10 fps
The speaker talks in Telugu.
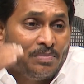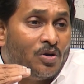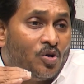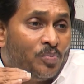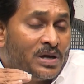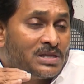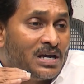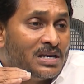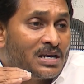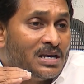
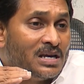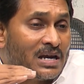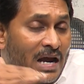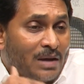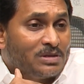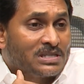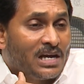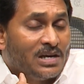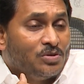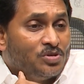బలోపేతానికి గ్రామ
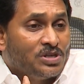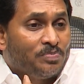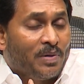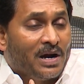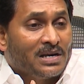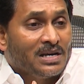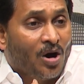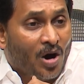స్థాయి నుంచి పార్టీ